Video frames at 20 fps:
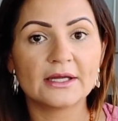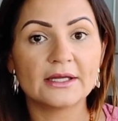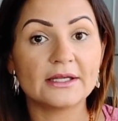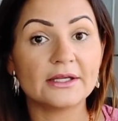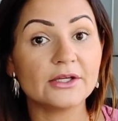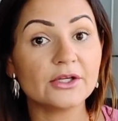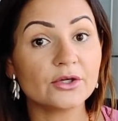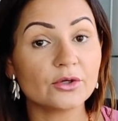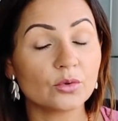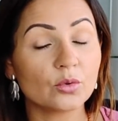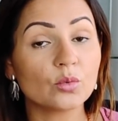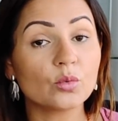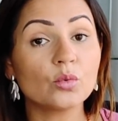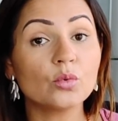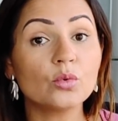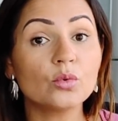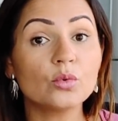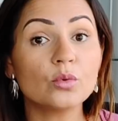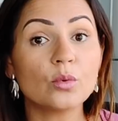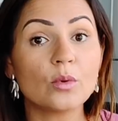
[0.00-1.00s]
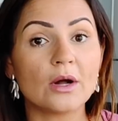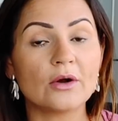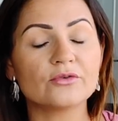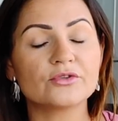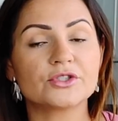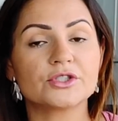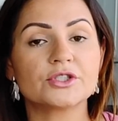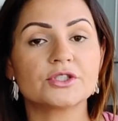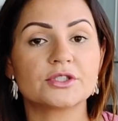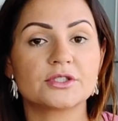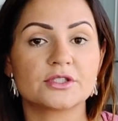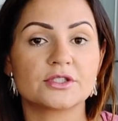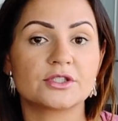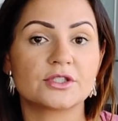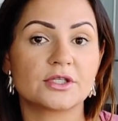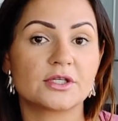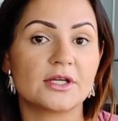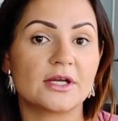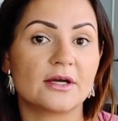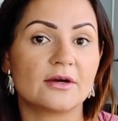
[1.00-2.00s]
E o autista
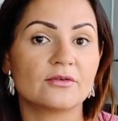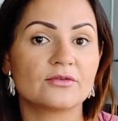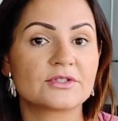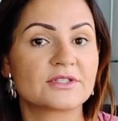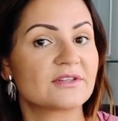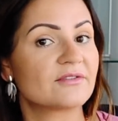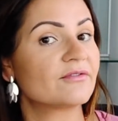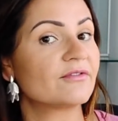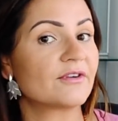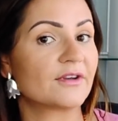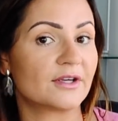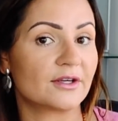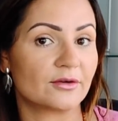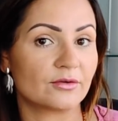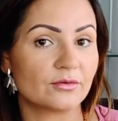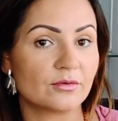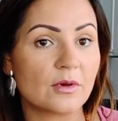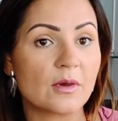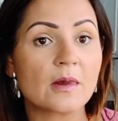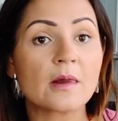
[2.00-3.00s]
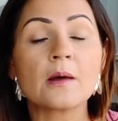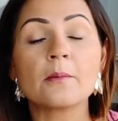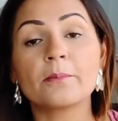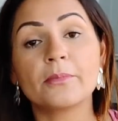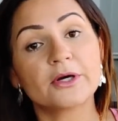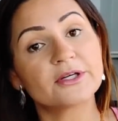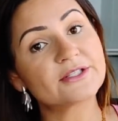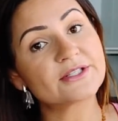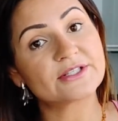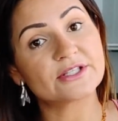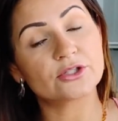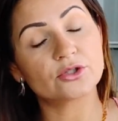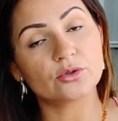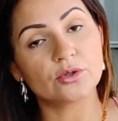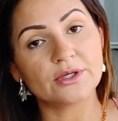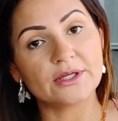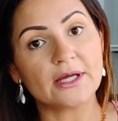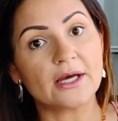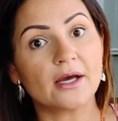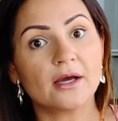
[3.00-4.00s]
de grau severo pode se
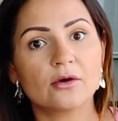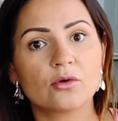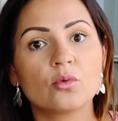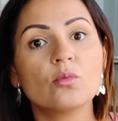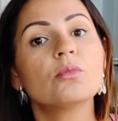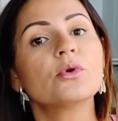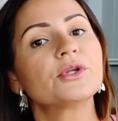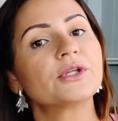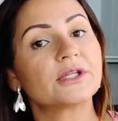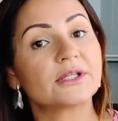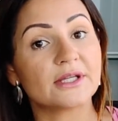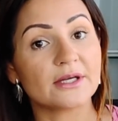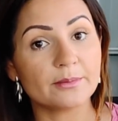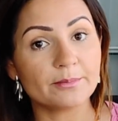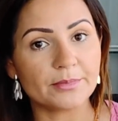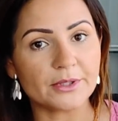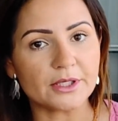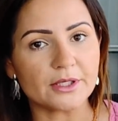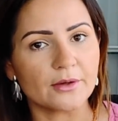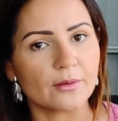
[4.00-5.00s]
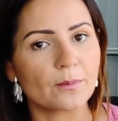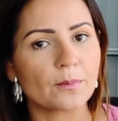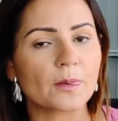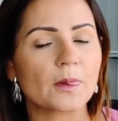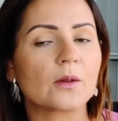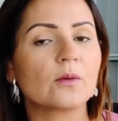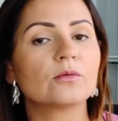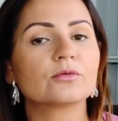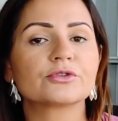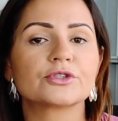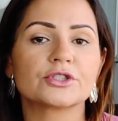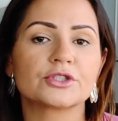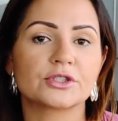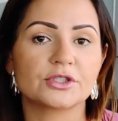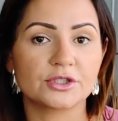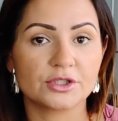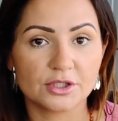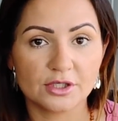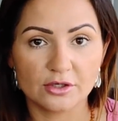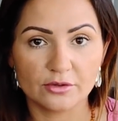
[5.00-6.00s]
tornar com muita terapia um autista
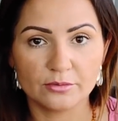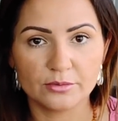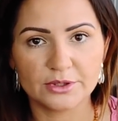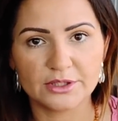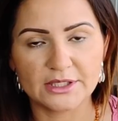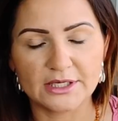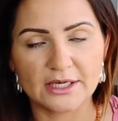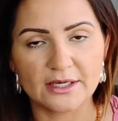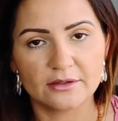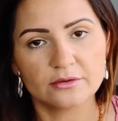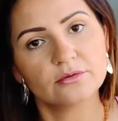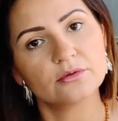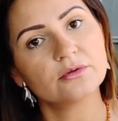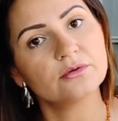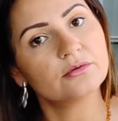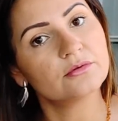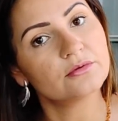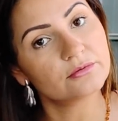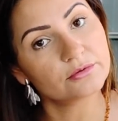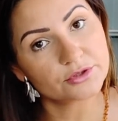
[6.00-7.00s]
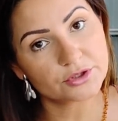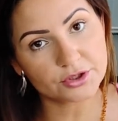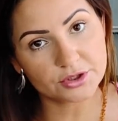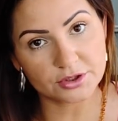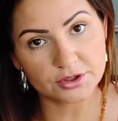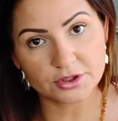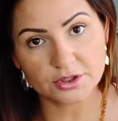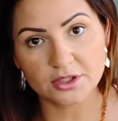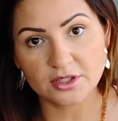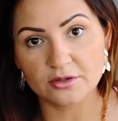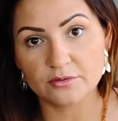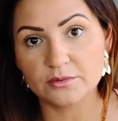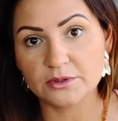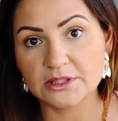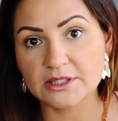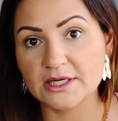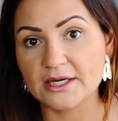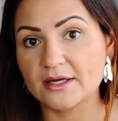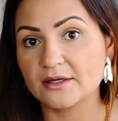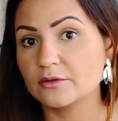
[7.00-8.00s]
de grau moderado, um autista de grau
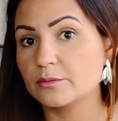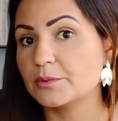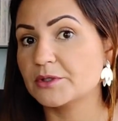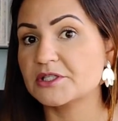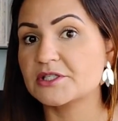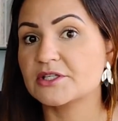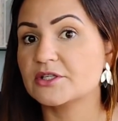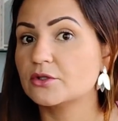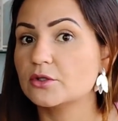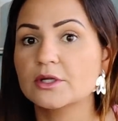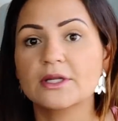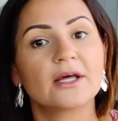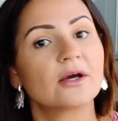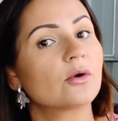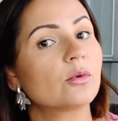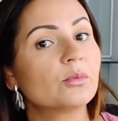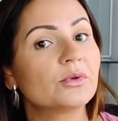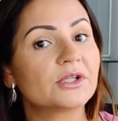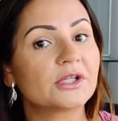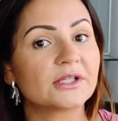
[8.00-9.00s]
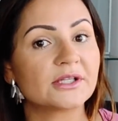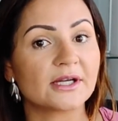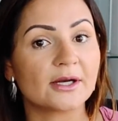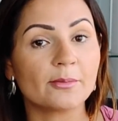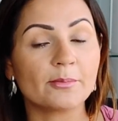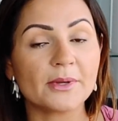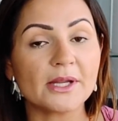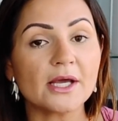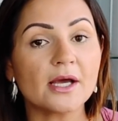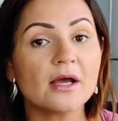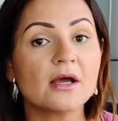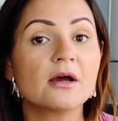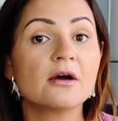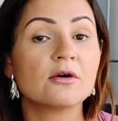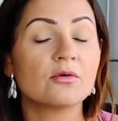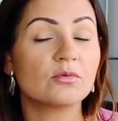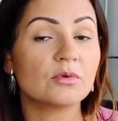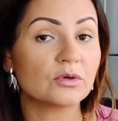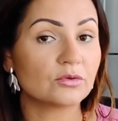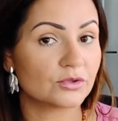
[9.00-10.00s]
moderado pode se tornar com muita terapia
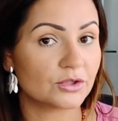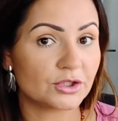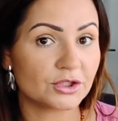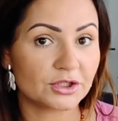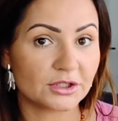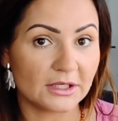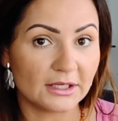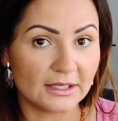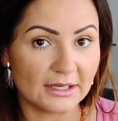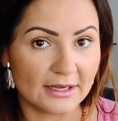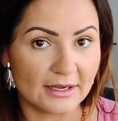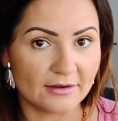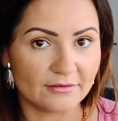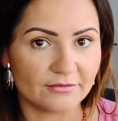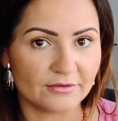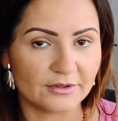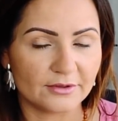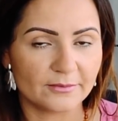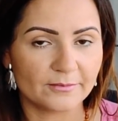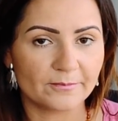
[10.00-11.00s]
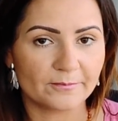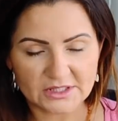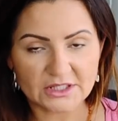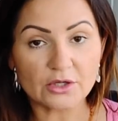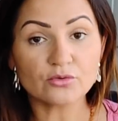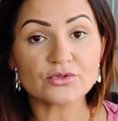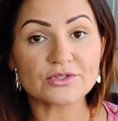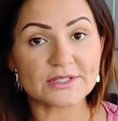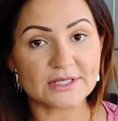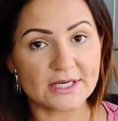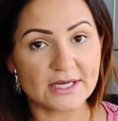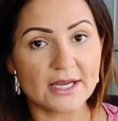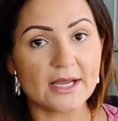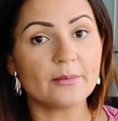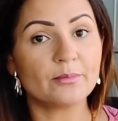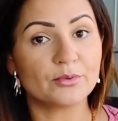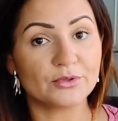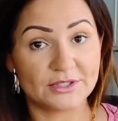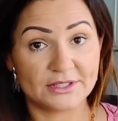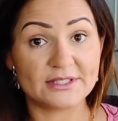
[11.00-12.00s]
um autista leve. Então, sim, é
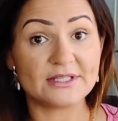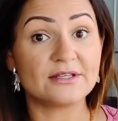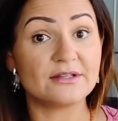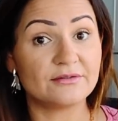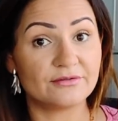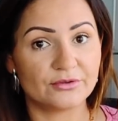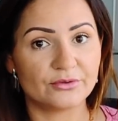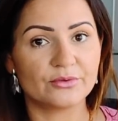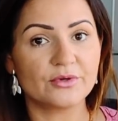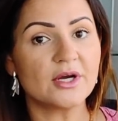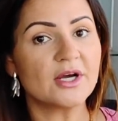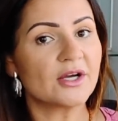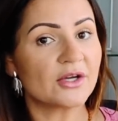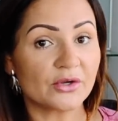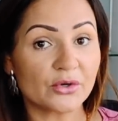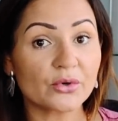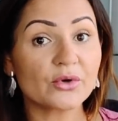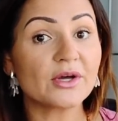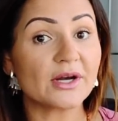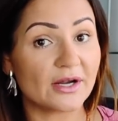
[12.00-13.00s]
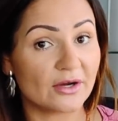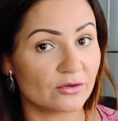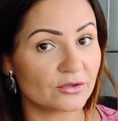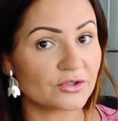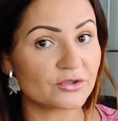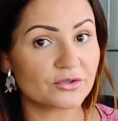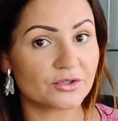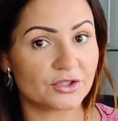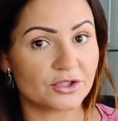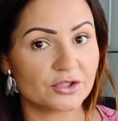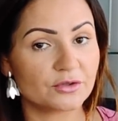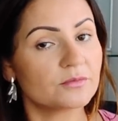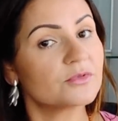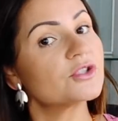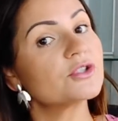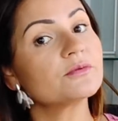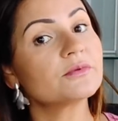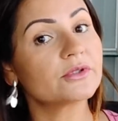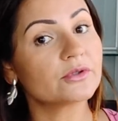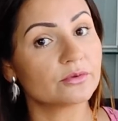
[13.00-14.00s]
possível que o grau de autismo
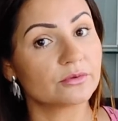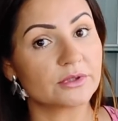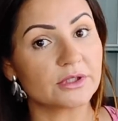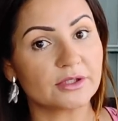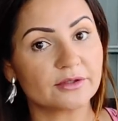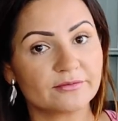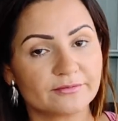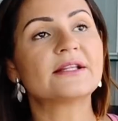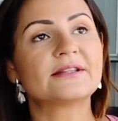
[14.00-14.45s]
diminua.